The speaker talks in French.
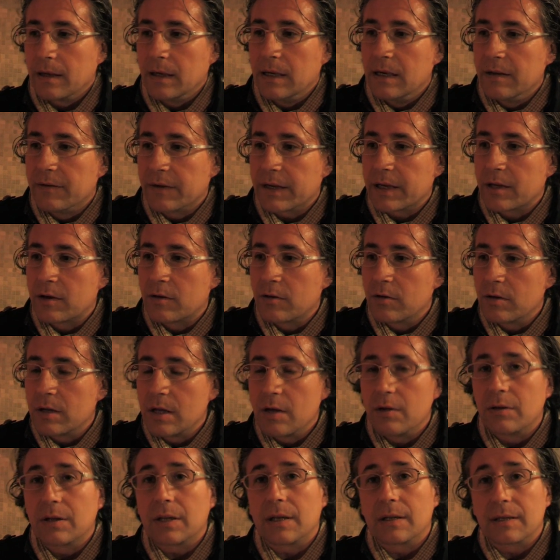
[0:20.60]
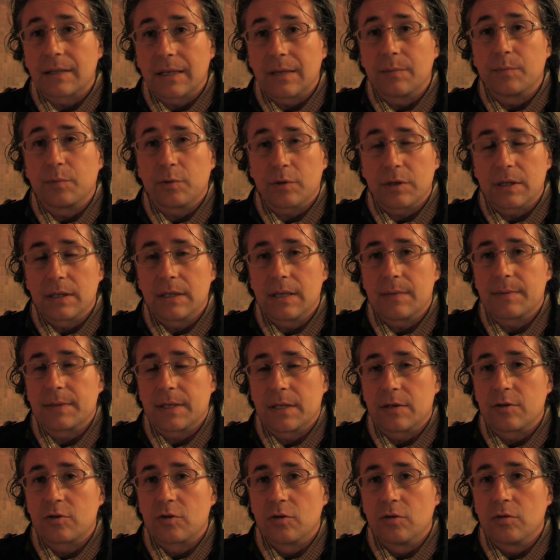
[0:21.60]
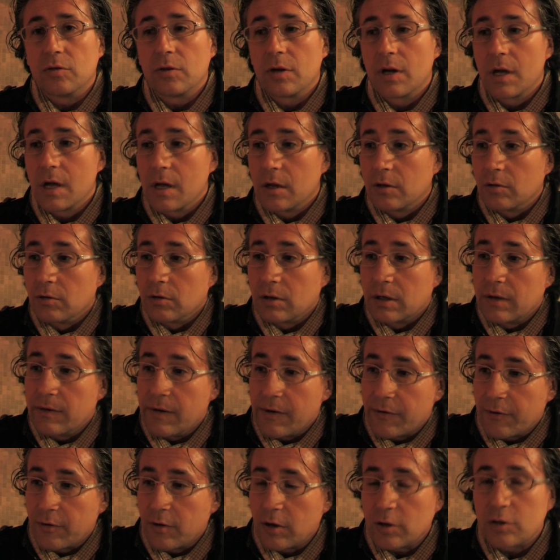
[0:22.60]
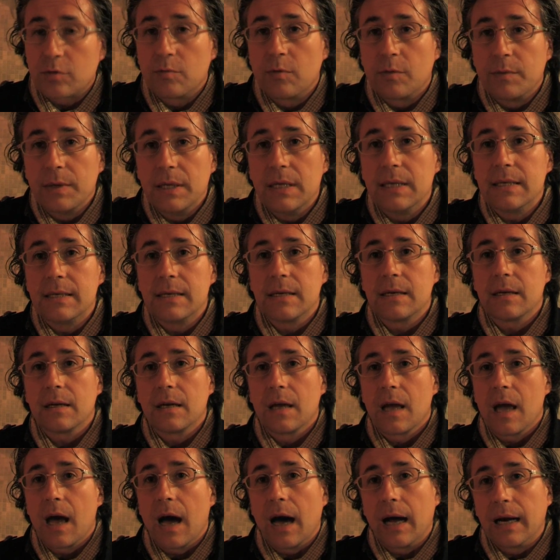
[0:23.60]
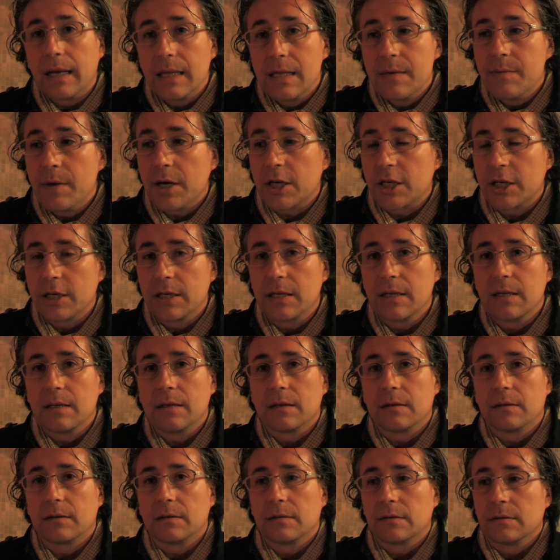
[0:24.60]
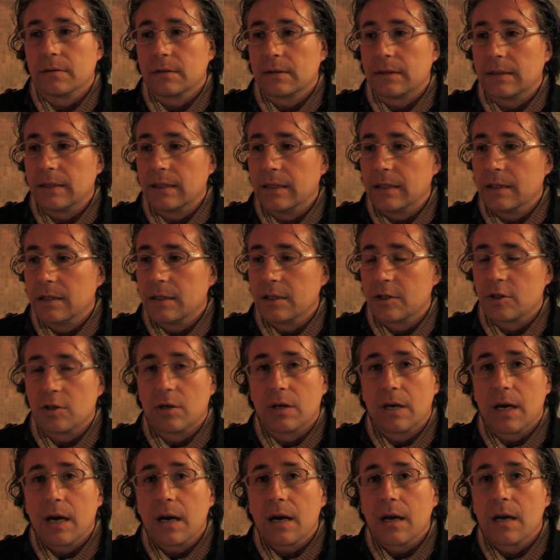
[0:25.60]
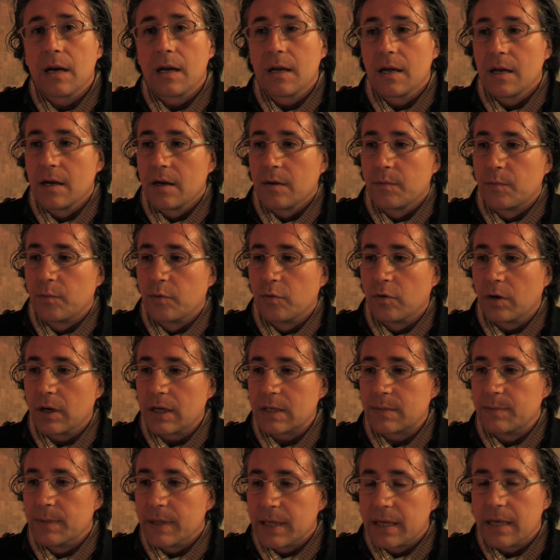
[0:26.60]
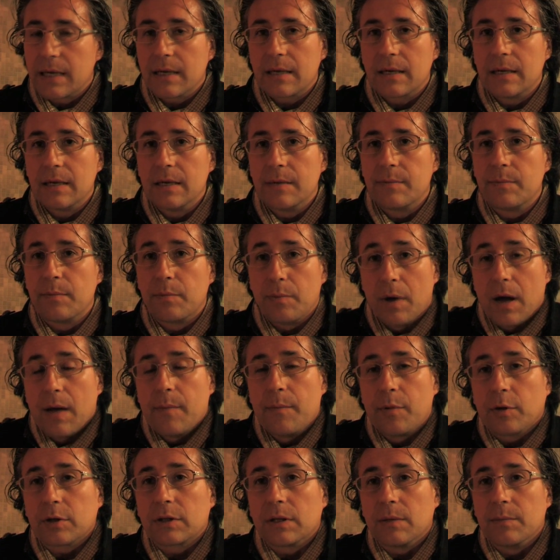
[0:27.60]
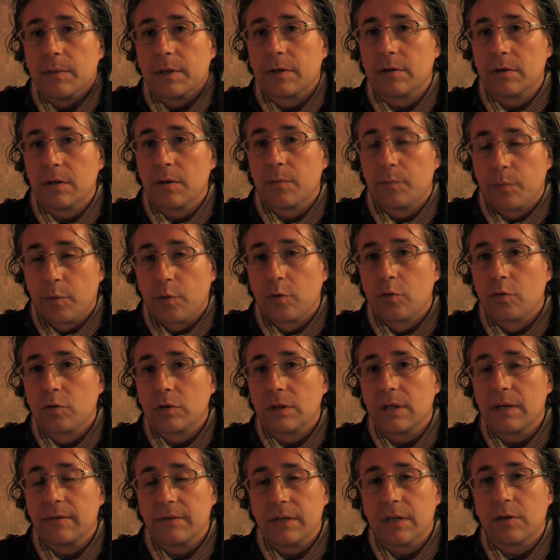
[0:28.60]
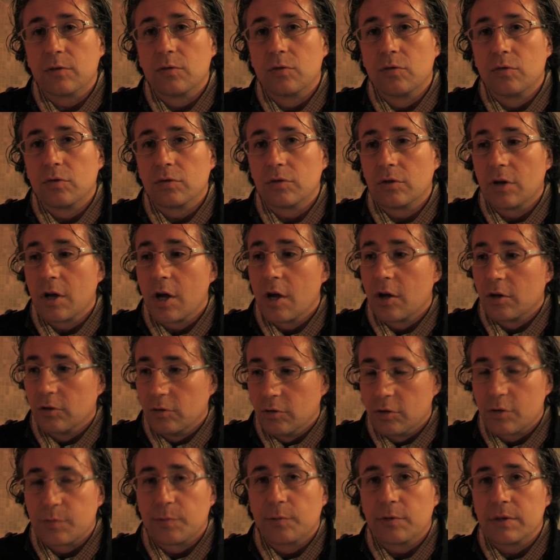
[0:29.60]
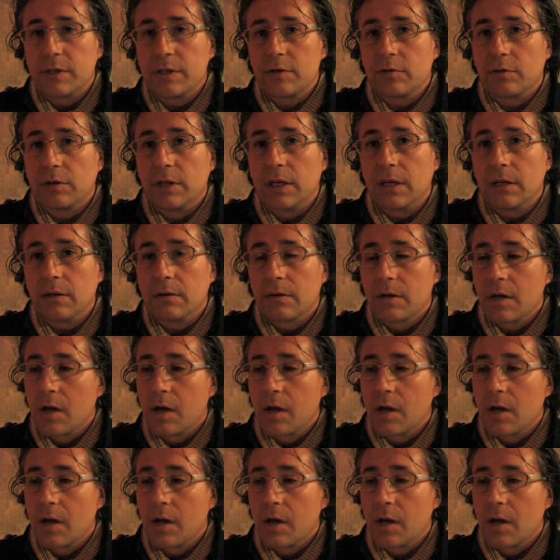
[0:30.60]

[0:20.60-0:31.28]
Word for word: Il est vrai qu'il y a eu 34% d'abstention, donc il va falloir se mobiliser, aller démarcher euh, ces gens-là, pour expliquer qu'il est important maintenant pour Lourdes et l'avenir de Lourdes de se positionner.